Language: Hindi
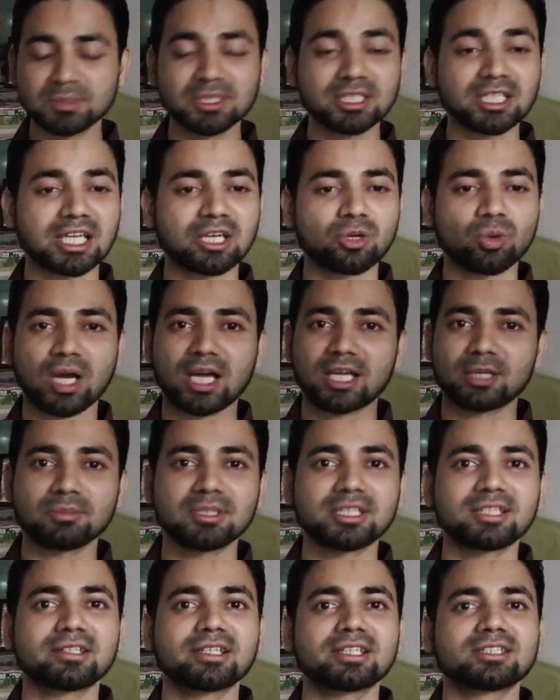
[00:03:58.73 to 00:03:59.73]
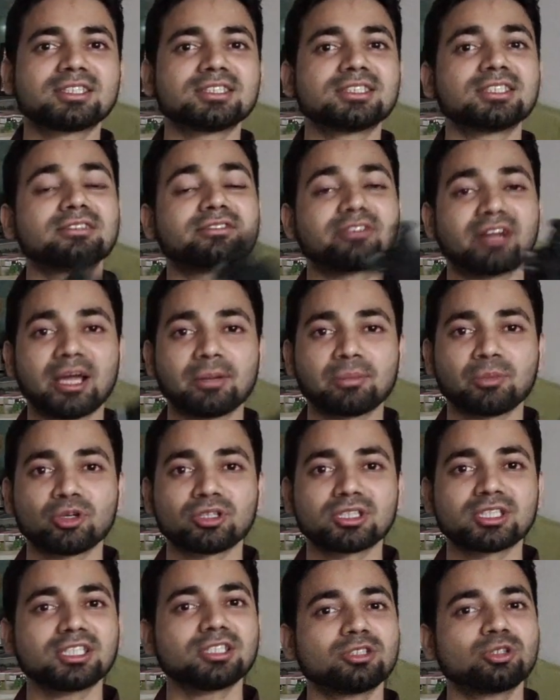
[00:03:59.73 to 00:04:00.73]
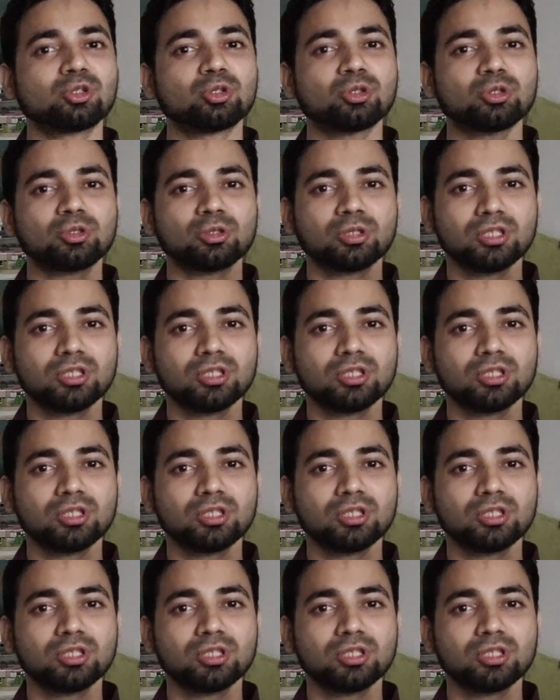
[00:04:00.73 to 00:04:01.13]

भी रिक्वायरमेंट रहती थी ट्राईपॉड की तो